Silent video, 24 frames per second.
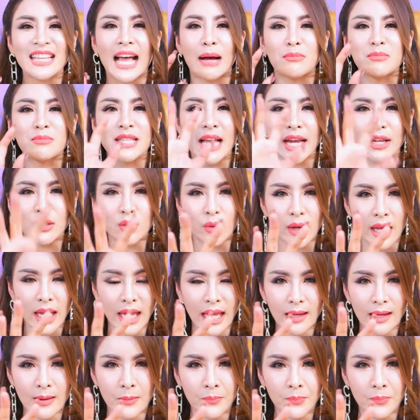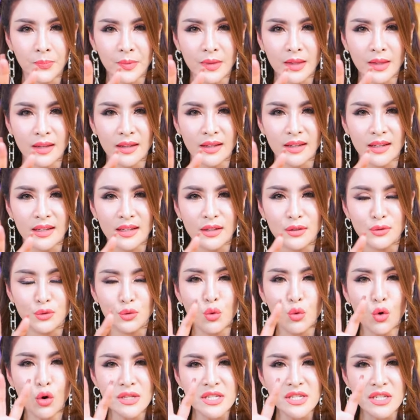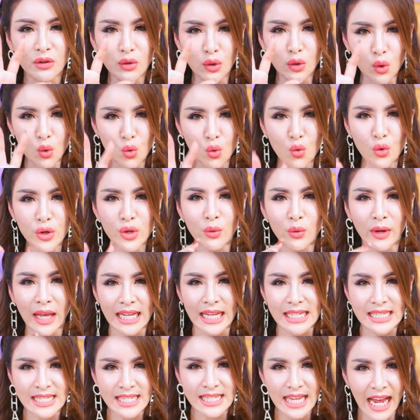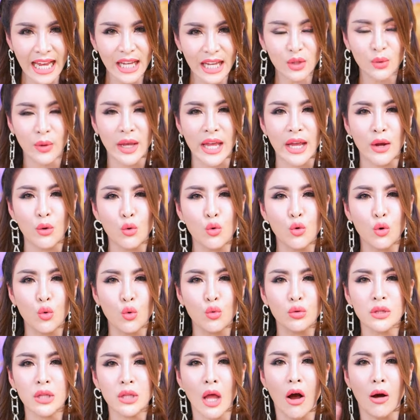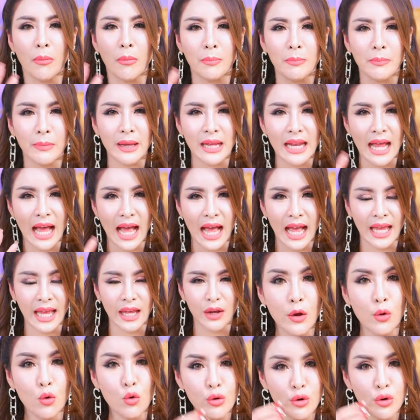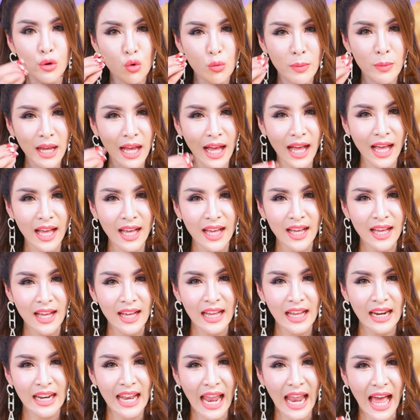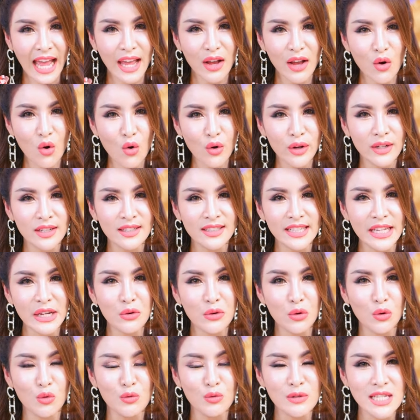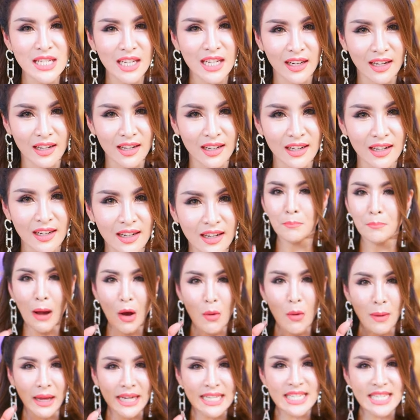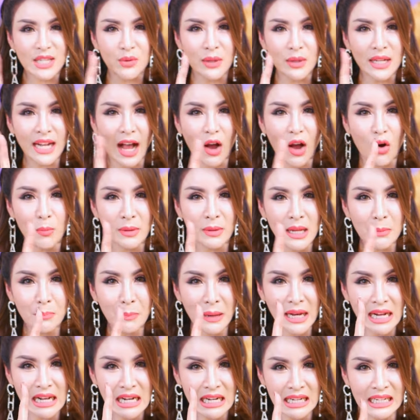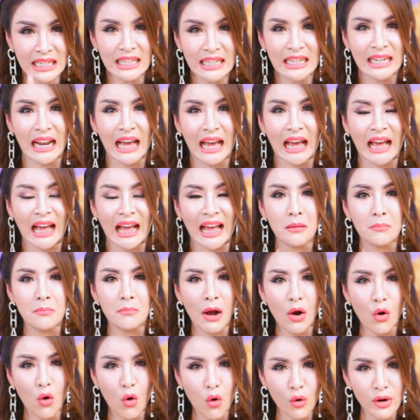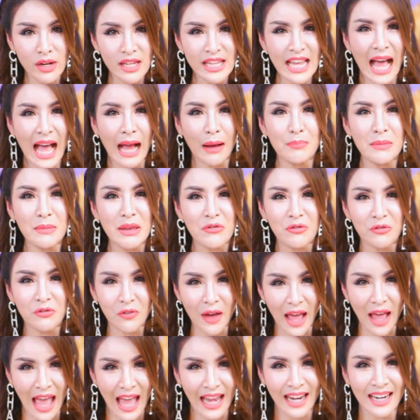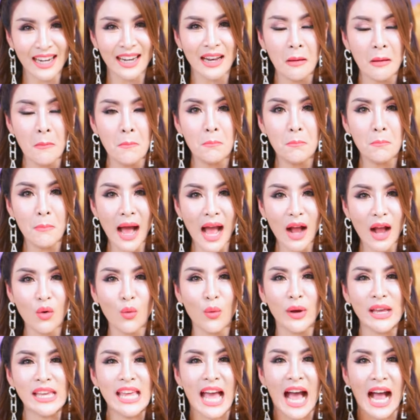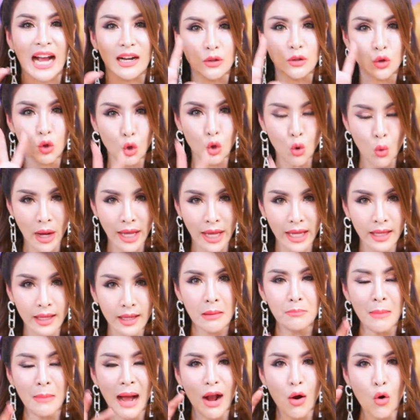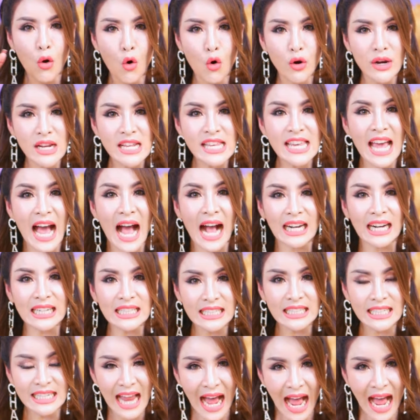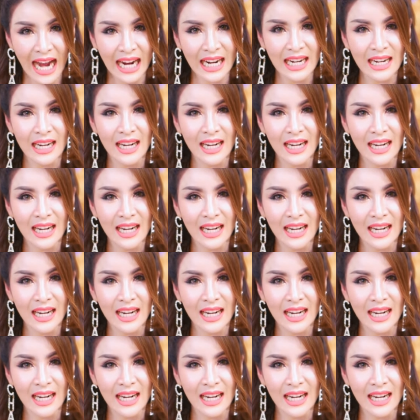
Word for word: ถามใจตัวเอง ทุกคนจะรู้อยู่แก่ใจตัวเองครุ้งตอบไม่ได้ คุณรู้ไหมคะ หลายคนที่ครุ้งเจอ เป้าหมายในชีวิตเขาไม่ได้เป็นเงินนะบางคนอยากมีแฟน มากกว่าอยากรวย บางคนอยากดัง